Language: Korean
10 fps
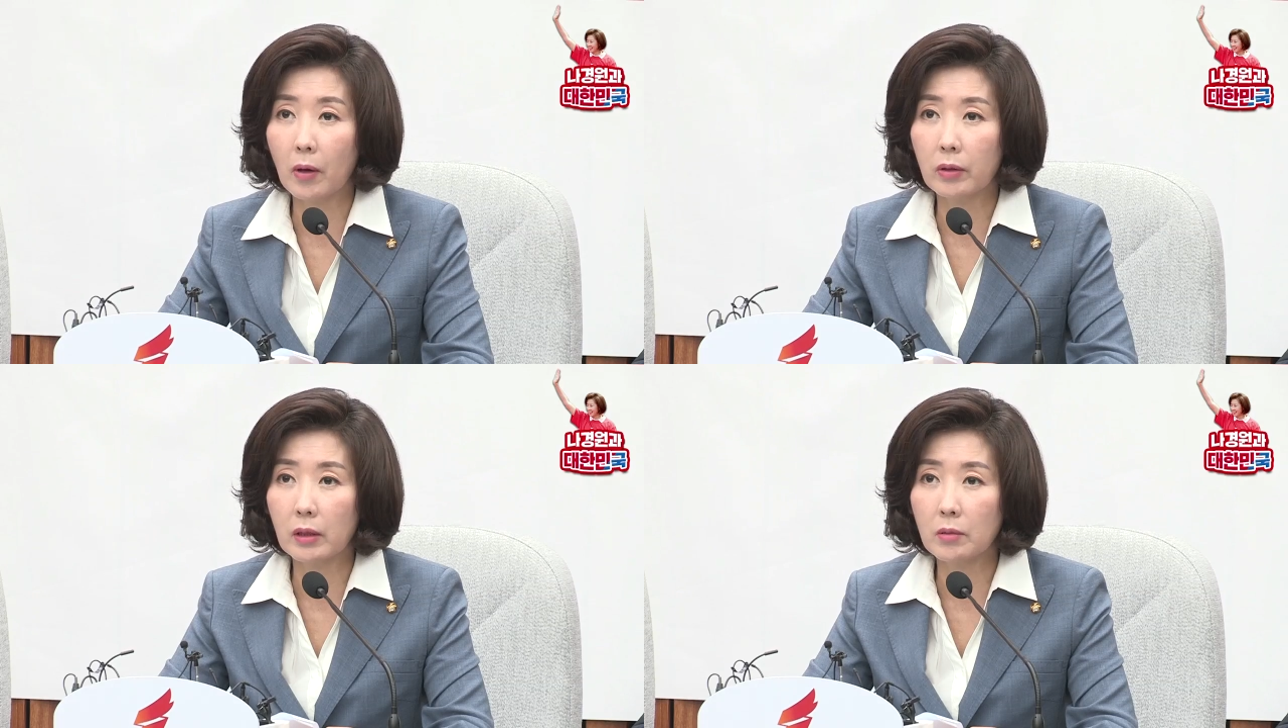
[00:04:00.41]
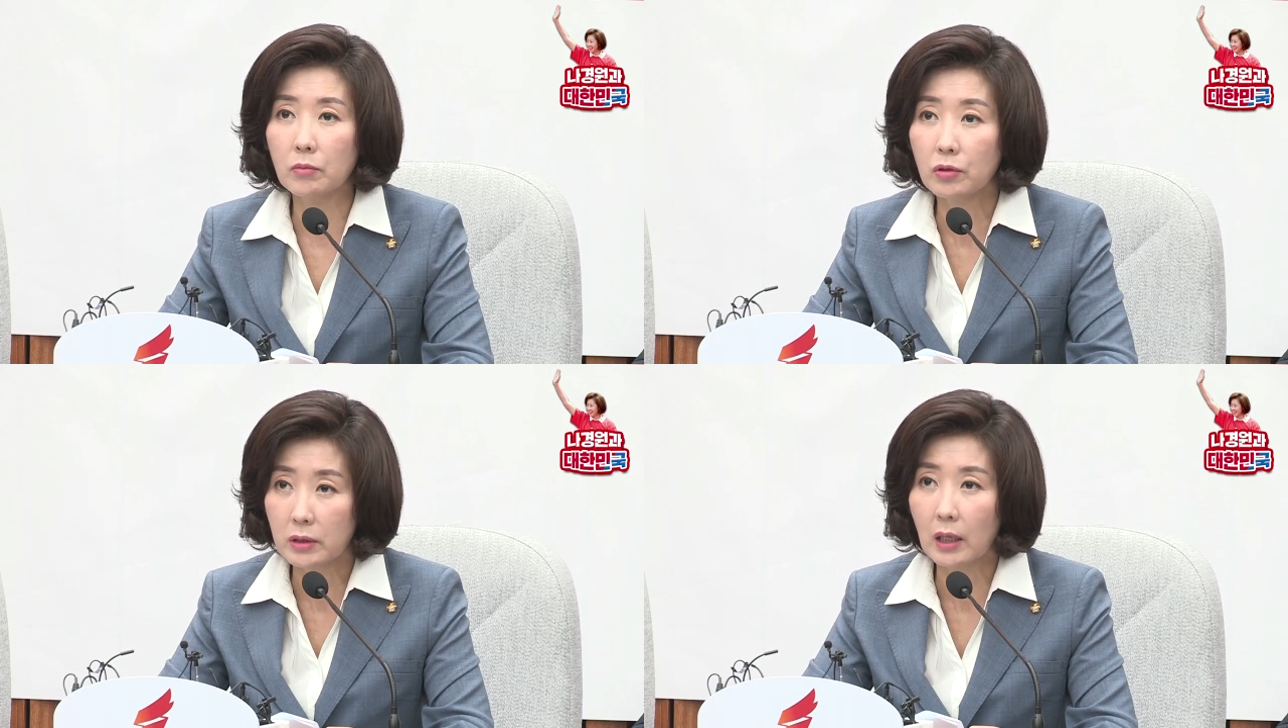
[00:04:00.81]

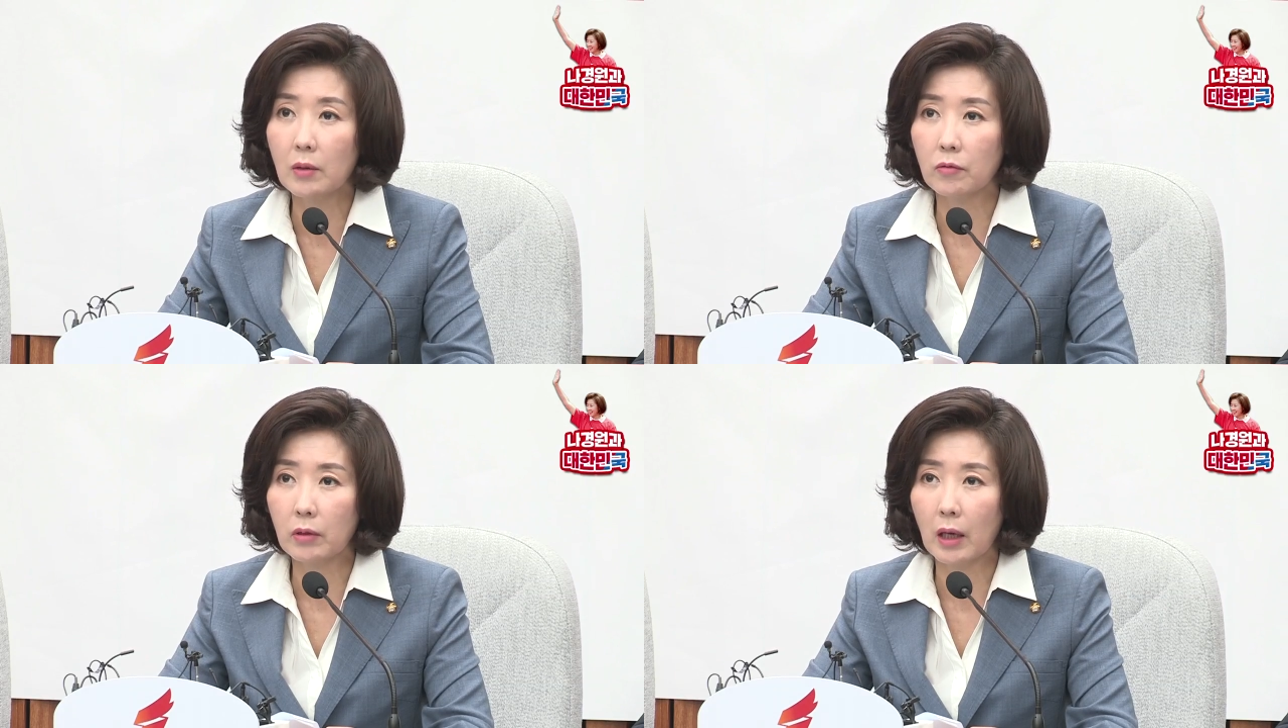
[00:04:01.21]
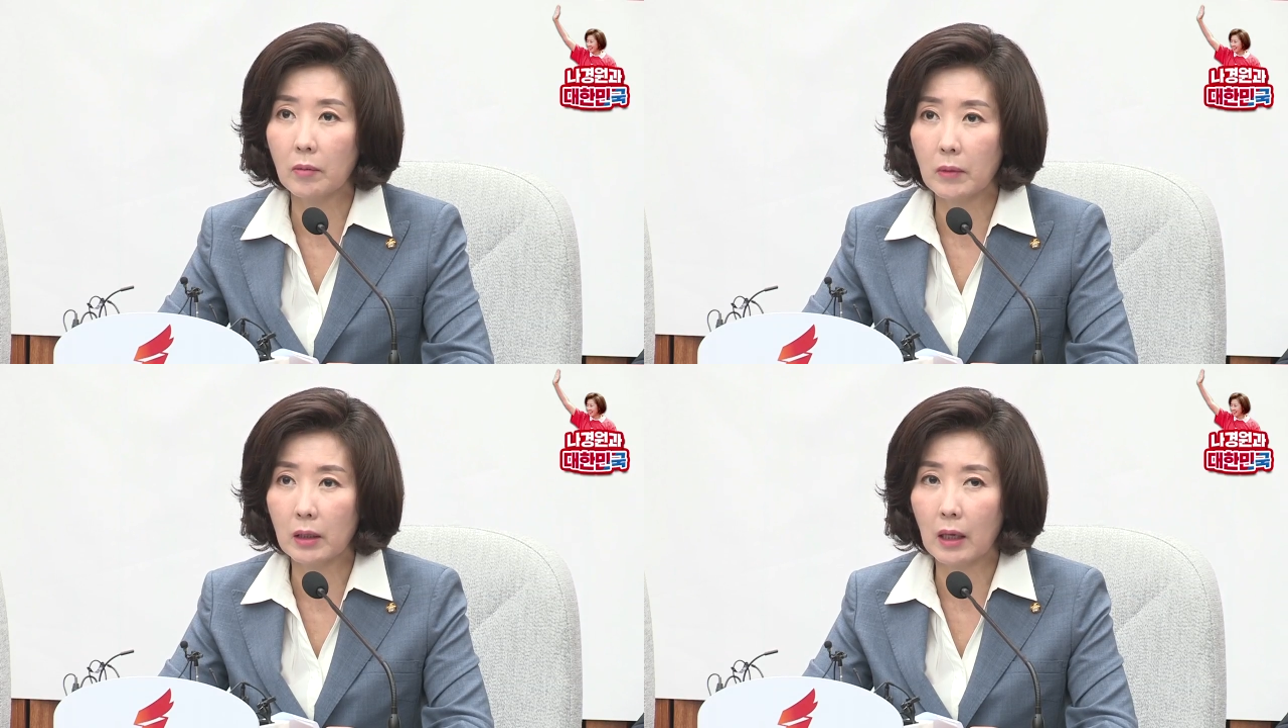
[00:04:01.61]
버리는 무책임
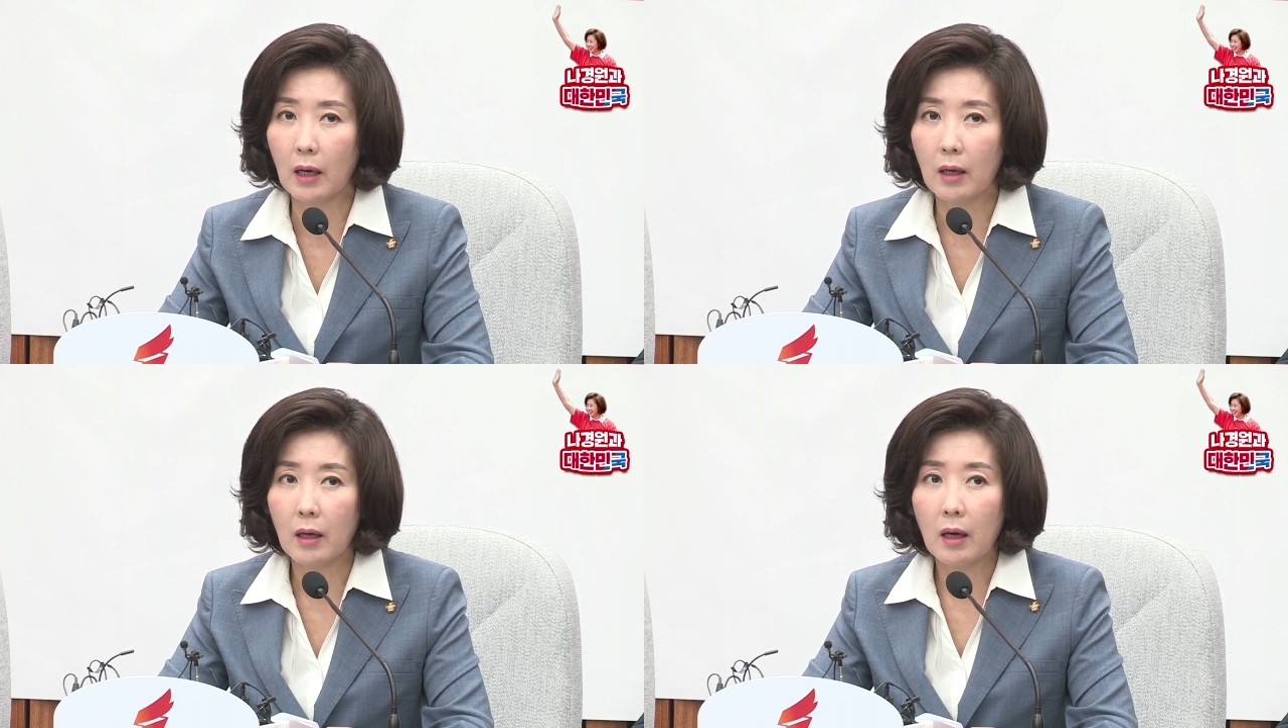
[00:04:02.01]
국회입니다.